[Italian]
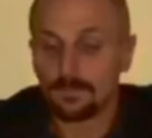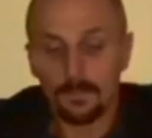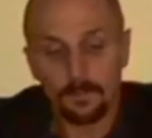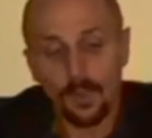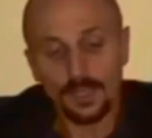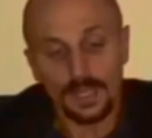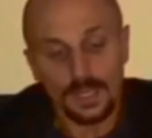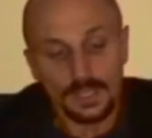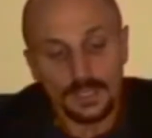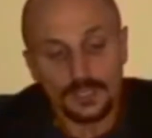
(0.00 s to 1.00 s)
Poi
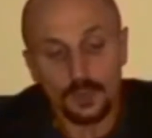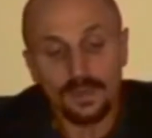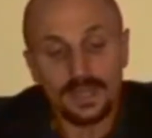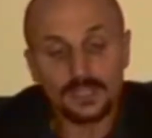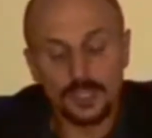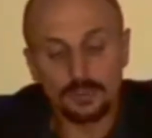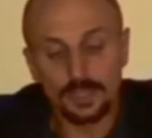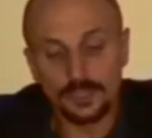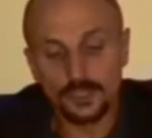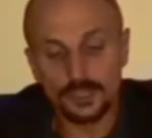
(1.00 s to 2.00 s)
c'è un
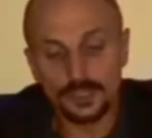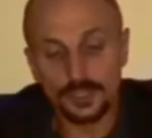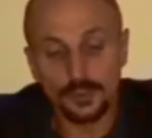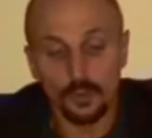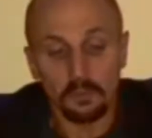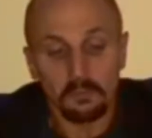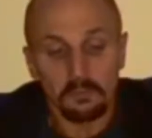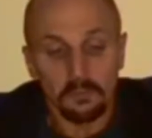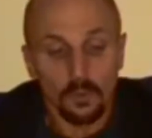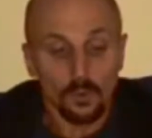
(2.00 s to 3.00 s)
calciatore argentino
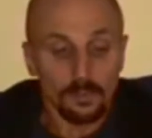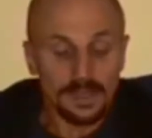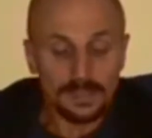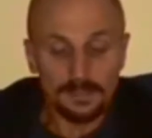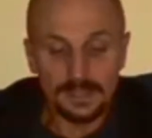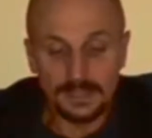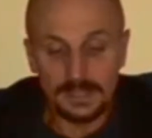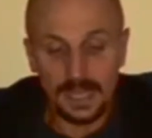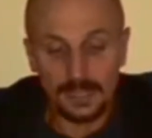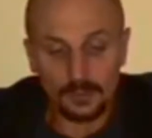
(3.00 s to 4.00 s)
ormai
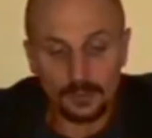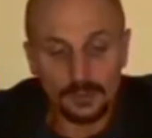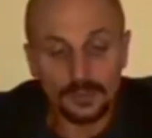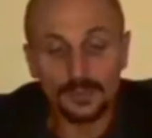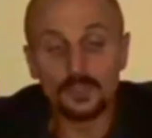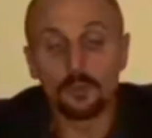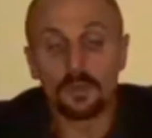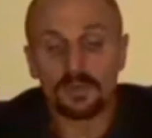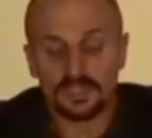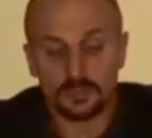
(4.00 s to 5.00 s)
dimenticato di nome
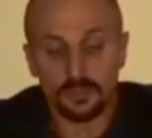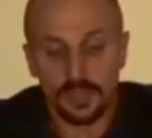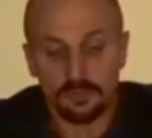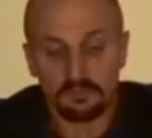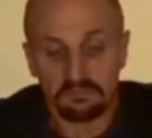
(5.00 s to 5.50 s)
Pastore